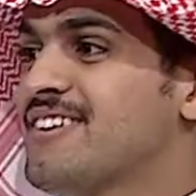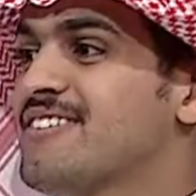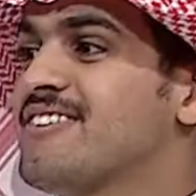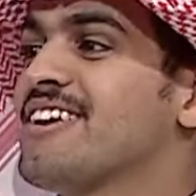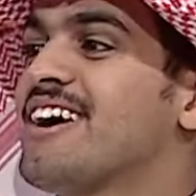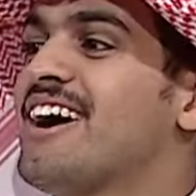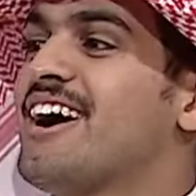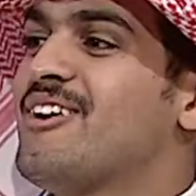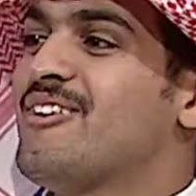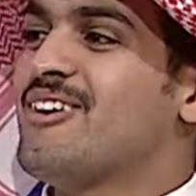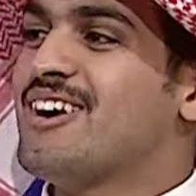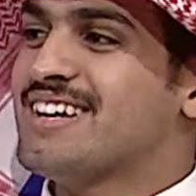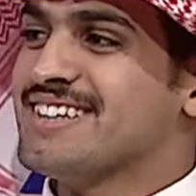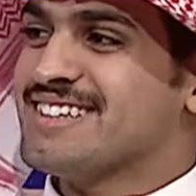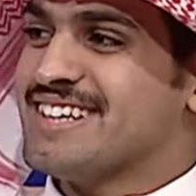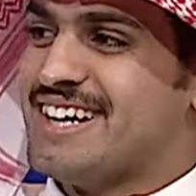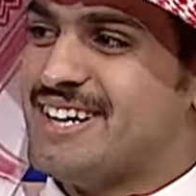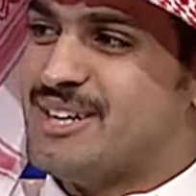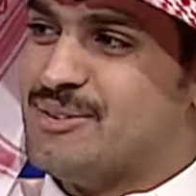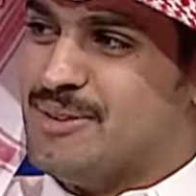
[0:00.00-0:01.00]
فراح
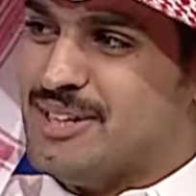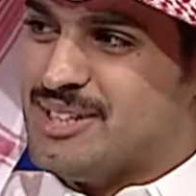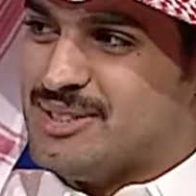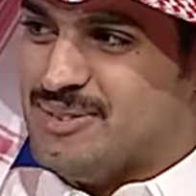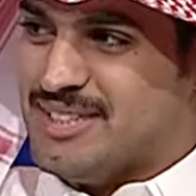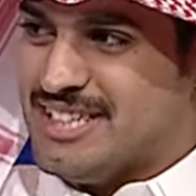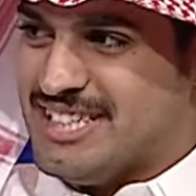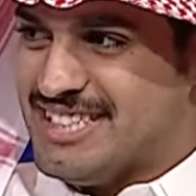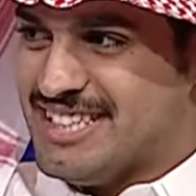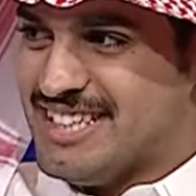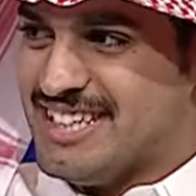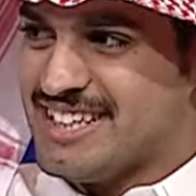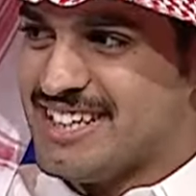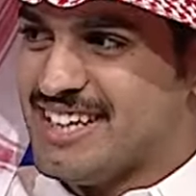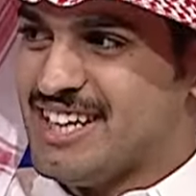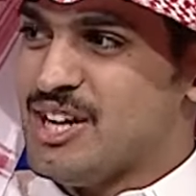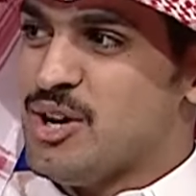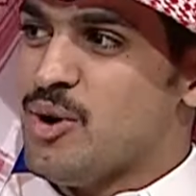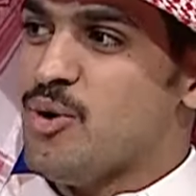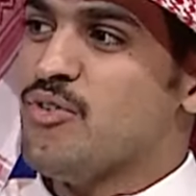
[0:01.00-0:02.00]
وأعطاه البيت من الشعر
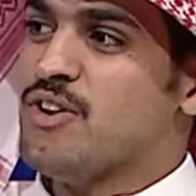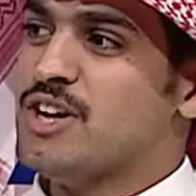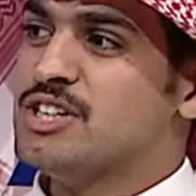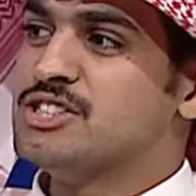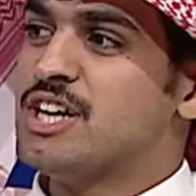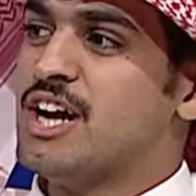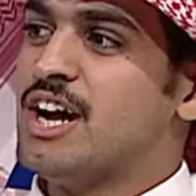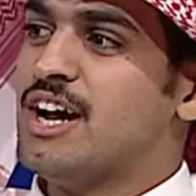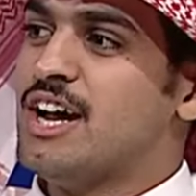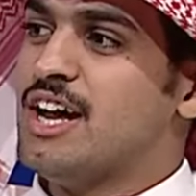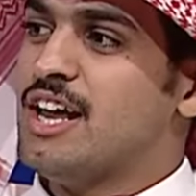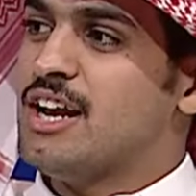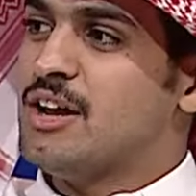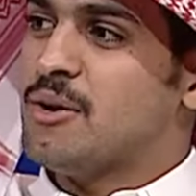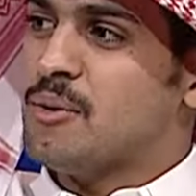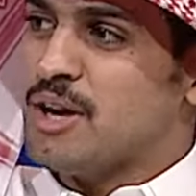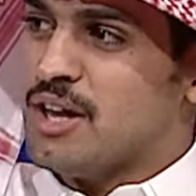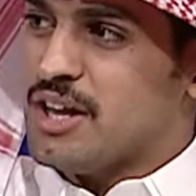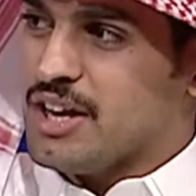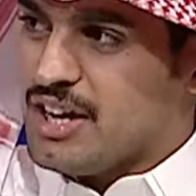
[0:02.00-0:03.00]
وفجأة ألا
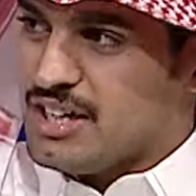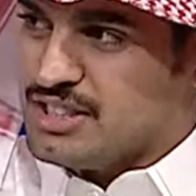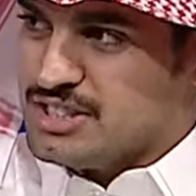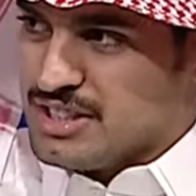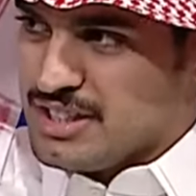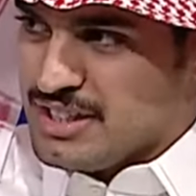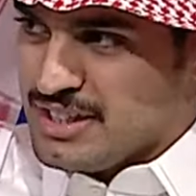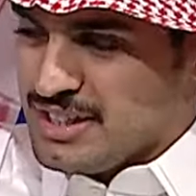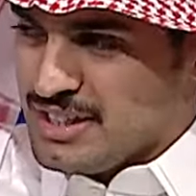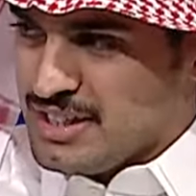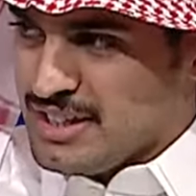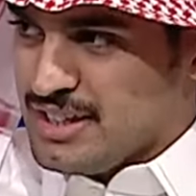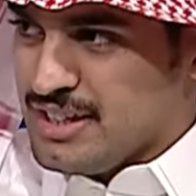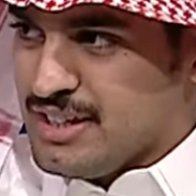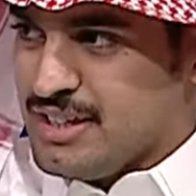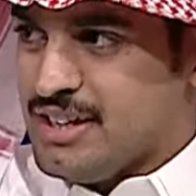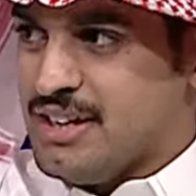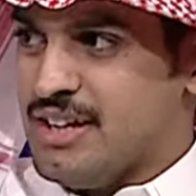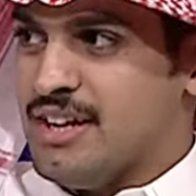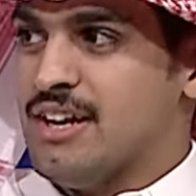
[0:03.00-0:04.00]
والله راجع
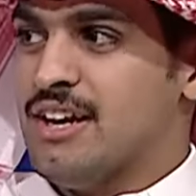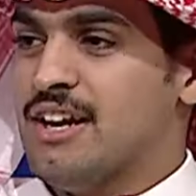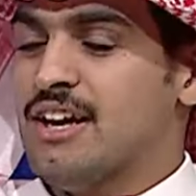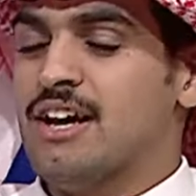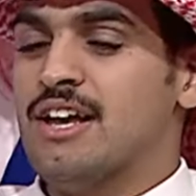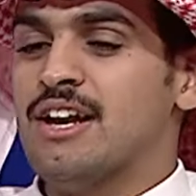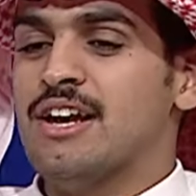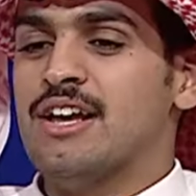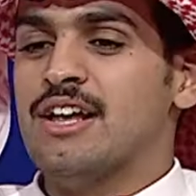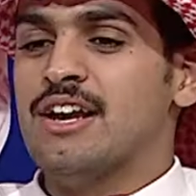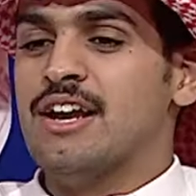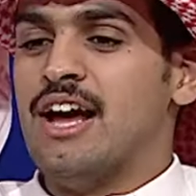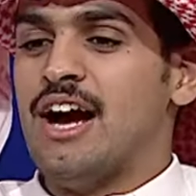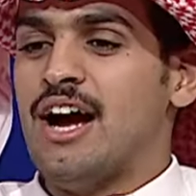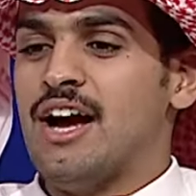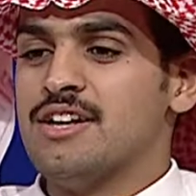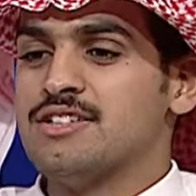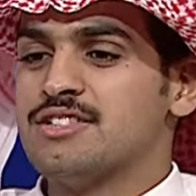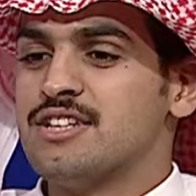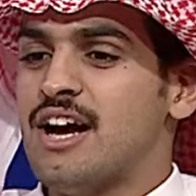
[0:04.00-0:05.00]

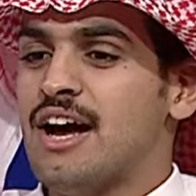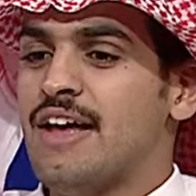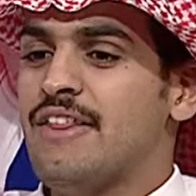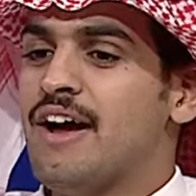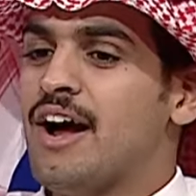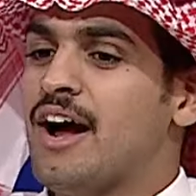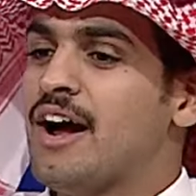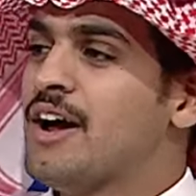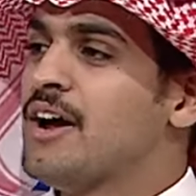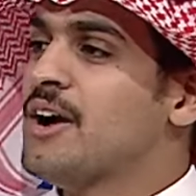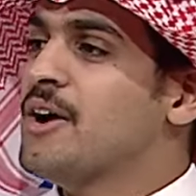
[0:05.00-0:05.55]
الحارس هذا لا. نعم.